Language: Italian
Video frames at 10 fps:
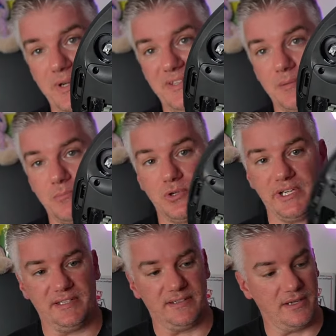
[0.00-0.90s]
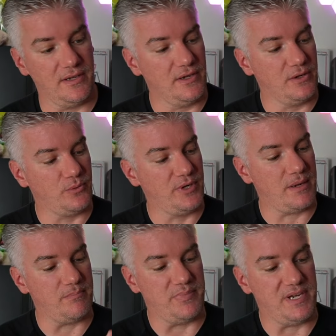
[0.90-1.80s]
questa bocchetta. Qui
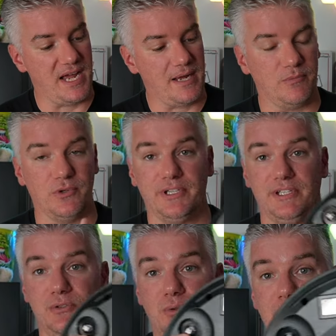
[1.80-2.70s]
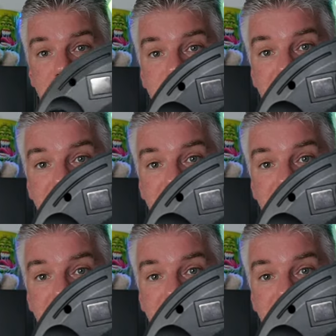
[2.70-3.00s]
abbiamo i due